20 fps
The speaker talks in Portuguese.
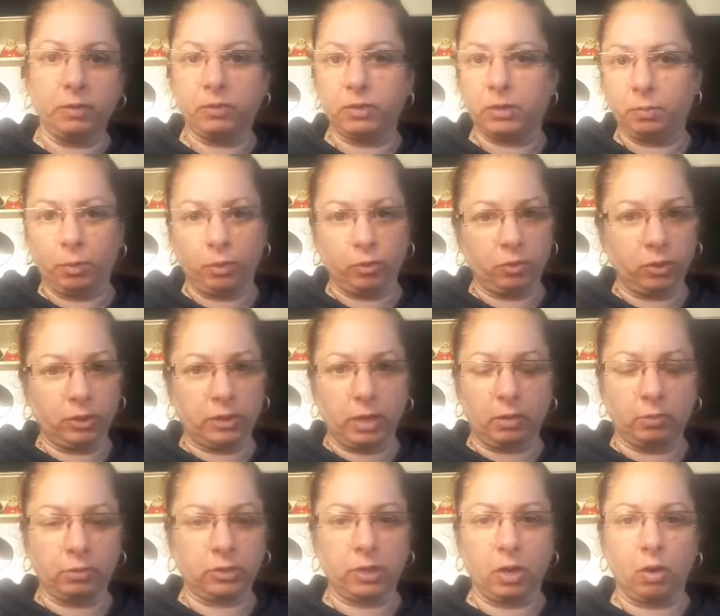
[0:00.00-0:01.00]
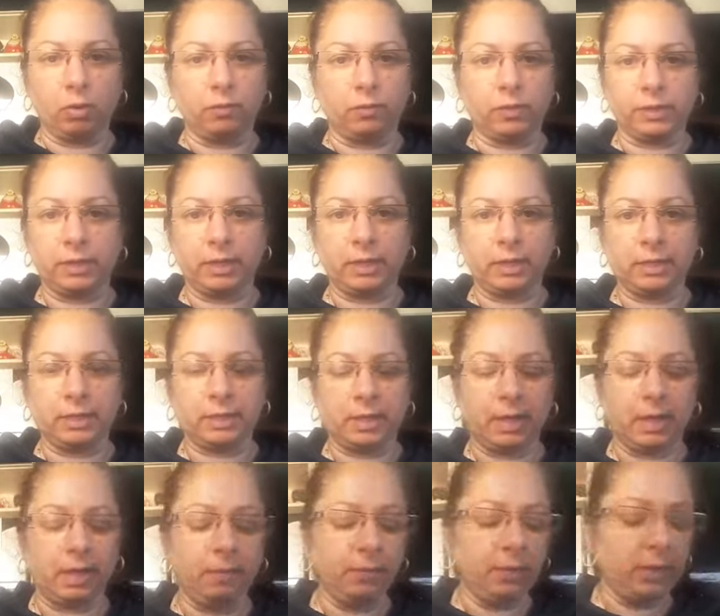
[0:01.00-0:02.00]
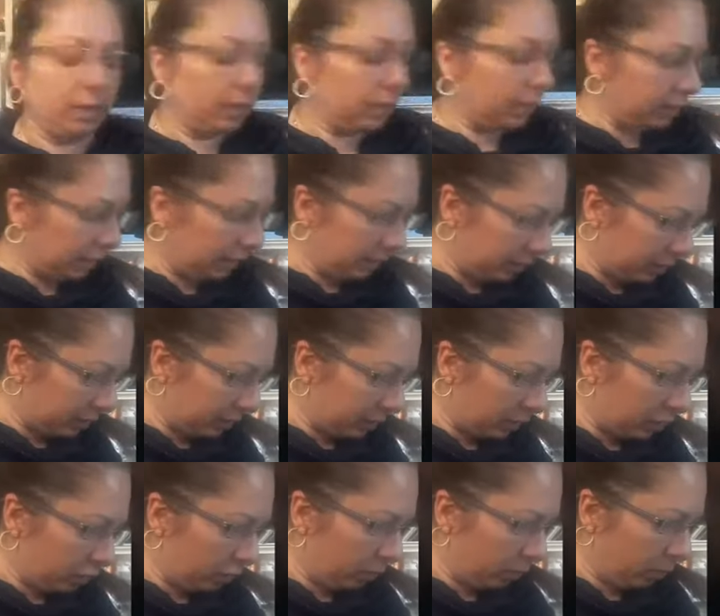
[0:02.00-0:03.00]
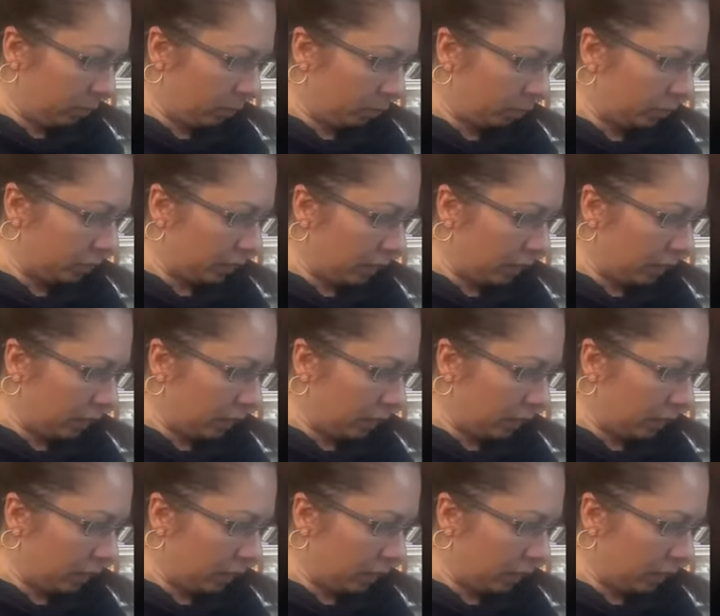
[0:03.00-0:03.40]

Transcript: mas você pode usar o sal que você quiser, desde que seja um bom